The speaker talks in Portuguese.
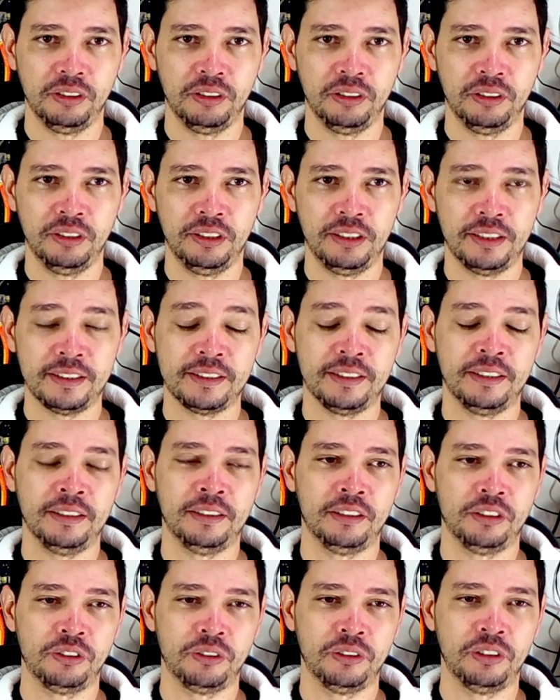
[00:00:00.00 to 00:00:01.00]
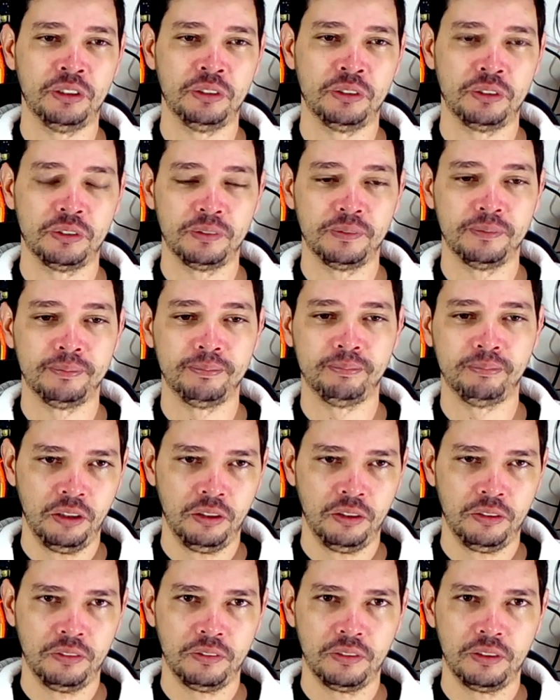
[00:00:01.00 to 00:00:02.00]
e as regras, só isso.
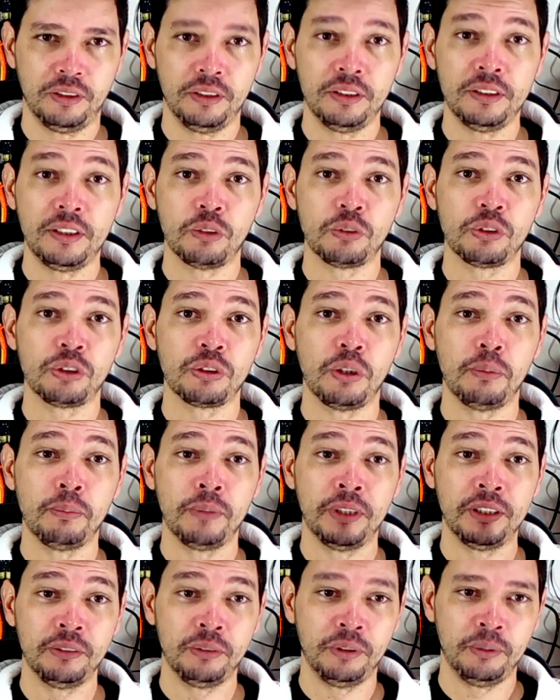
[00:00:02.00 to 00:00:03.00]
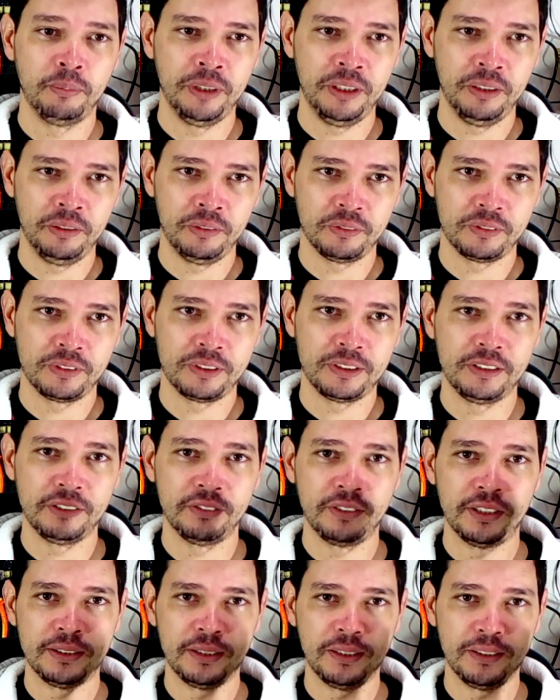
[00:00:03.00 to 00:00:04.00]
Então, só manda o um e-mail se
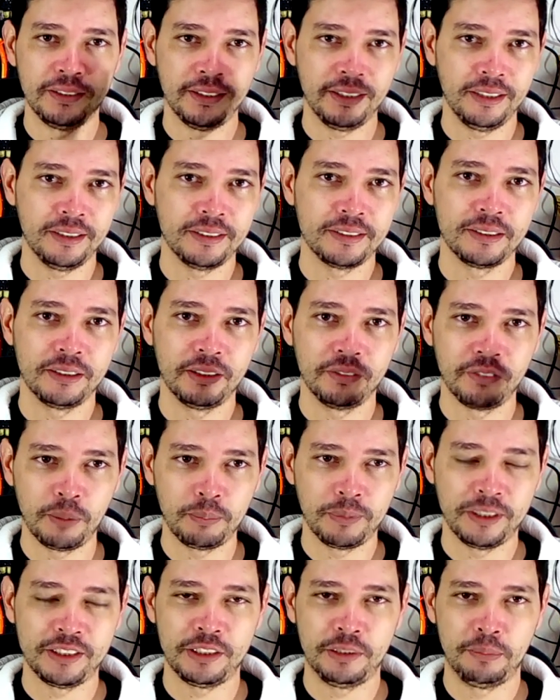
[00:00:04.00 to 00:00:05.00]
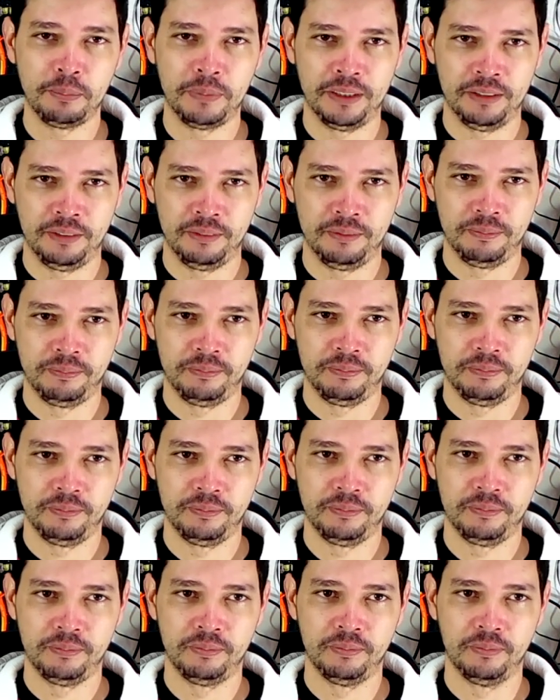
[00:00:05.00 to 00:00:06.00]
tiver certeza que vai participar
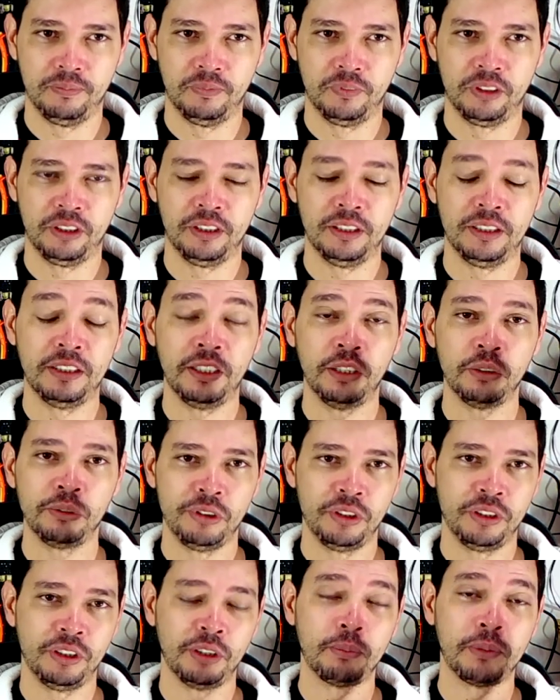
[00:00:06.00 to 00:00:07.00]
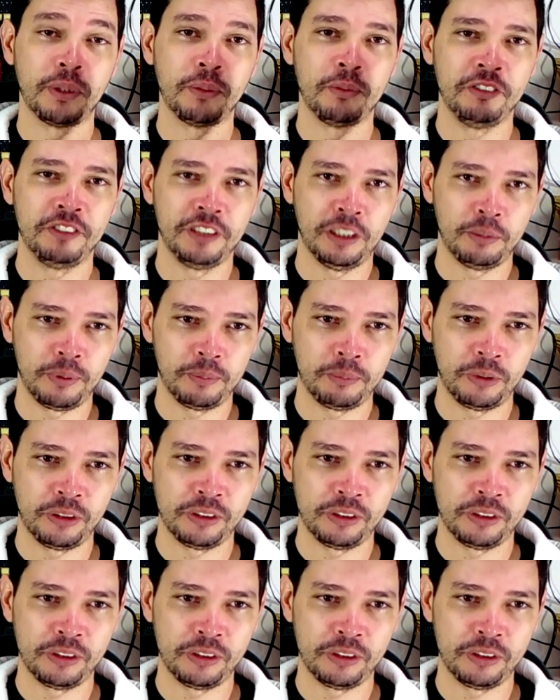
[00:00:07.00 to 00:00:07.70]
que tem o dinheiro para enviar para a